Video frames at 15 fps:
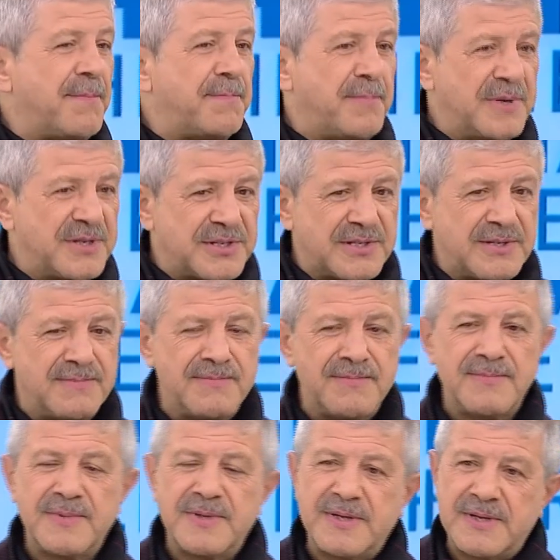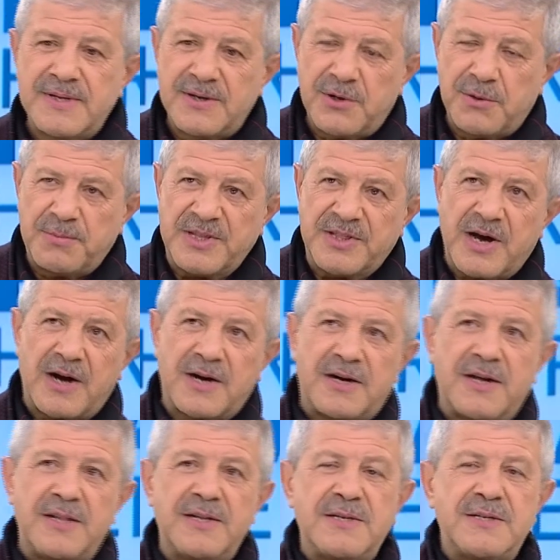yapmıştım. Hı. O bir
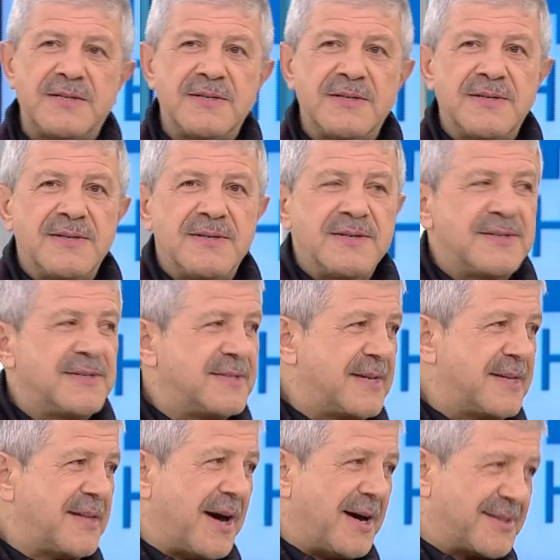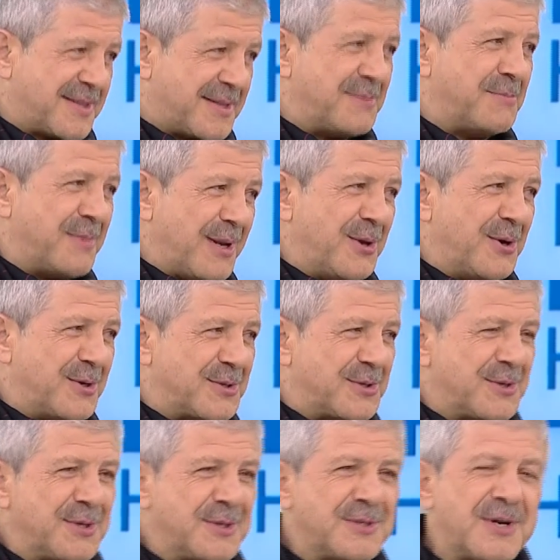dakikalık size de attım
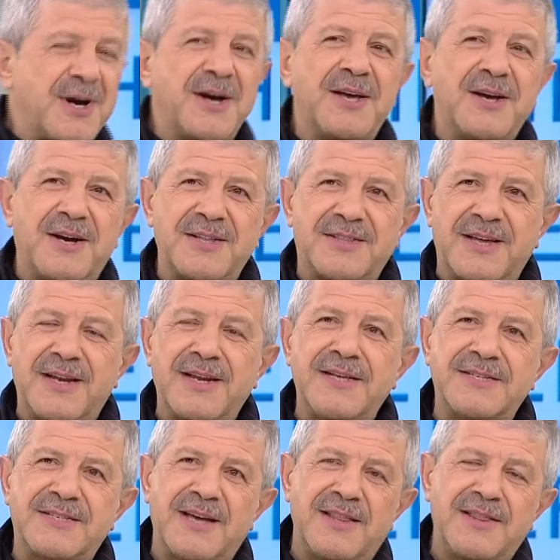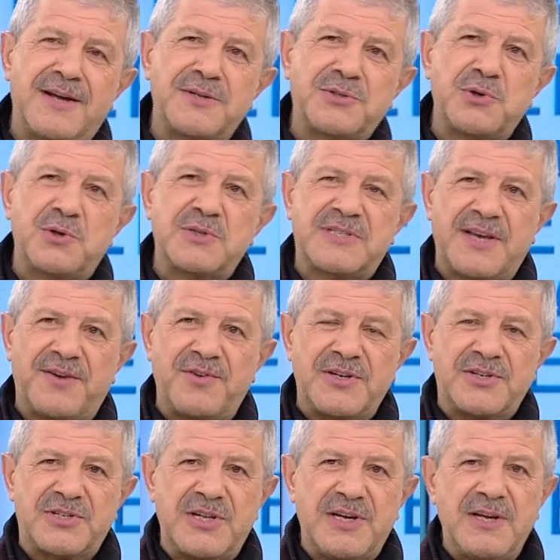biliyorsunuz. Hakikaten insanlar çok
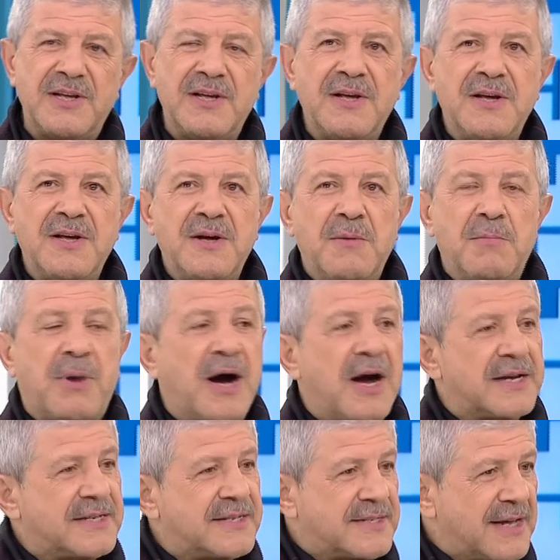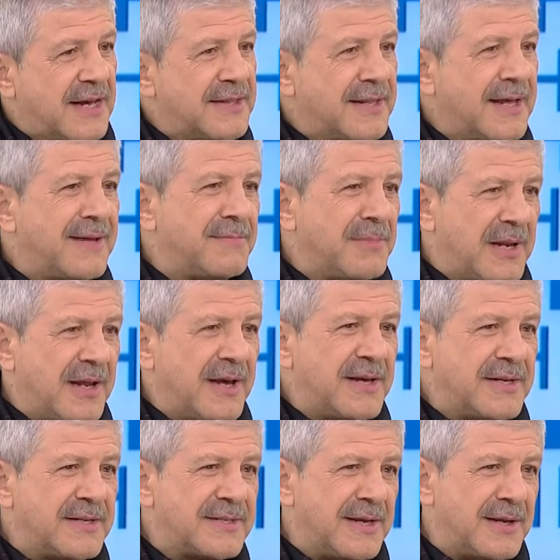sevinçli. Pakistan'dan bile
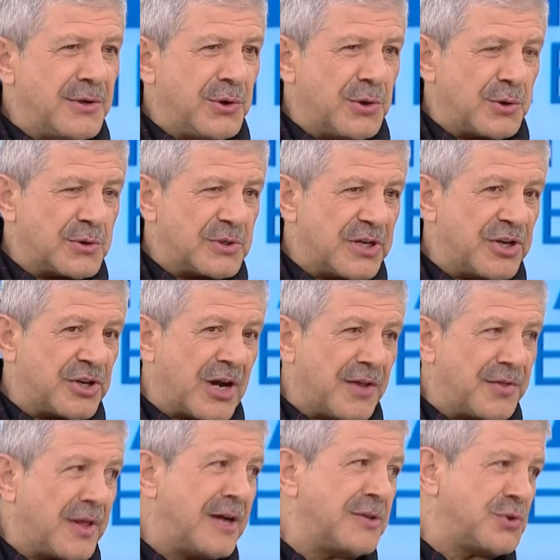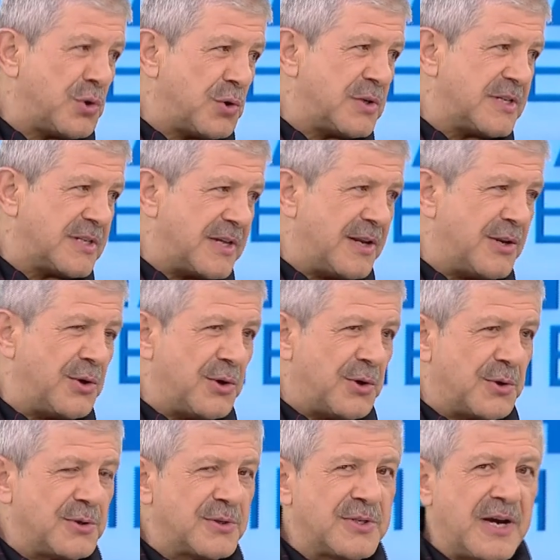izleniyoruz. İran'dan çok
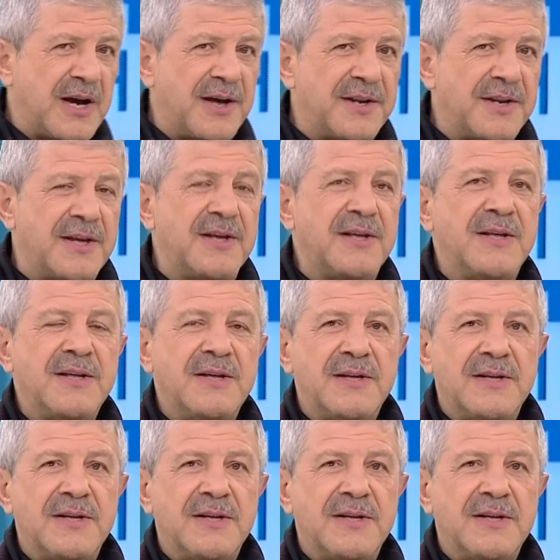izleniyoruz Ay, yani.